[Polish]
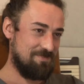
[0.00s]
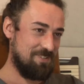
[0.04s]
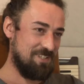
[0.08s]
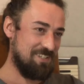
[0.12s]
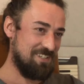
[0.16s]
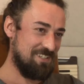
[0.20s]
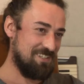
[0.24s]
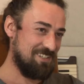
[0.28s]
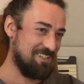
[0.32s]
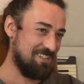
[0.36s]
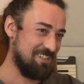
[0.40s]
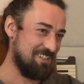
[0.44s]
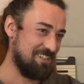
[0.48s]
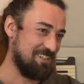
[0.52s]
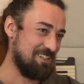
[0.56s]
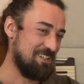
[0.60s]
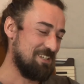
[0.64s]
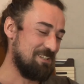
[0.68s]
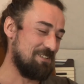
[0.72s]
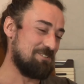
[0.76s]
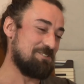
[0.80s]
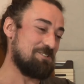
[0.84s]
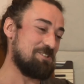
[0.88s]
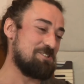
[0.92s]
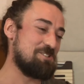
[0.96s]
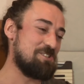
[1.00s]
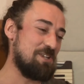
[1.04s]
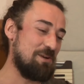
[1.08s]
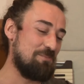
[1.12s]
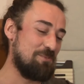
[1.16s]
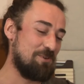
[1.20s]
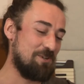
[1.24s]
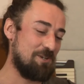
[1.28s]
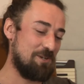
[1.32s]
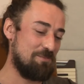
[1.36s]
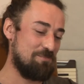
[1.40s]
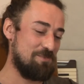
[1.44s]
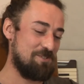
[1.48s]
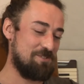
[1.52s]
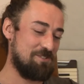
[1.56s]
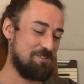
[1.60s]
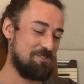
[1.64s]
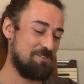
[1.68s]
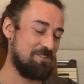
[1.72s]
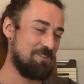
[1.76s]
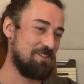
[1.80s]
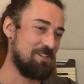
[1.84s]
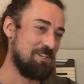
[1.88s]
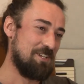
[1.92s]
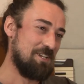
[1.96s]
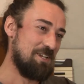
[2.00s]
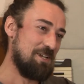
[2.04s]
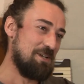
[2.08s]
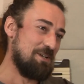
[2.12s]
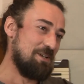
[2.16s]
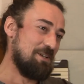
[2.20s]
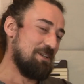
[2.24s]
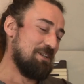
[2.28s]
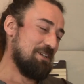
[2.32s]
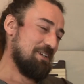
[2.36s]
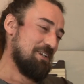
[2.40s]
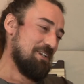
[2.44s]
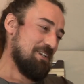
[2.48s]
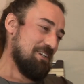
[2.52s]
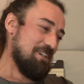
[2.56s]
Czyli no coś e, trzeba było robić. No, no, coś trzeba było robić.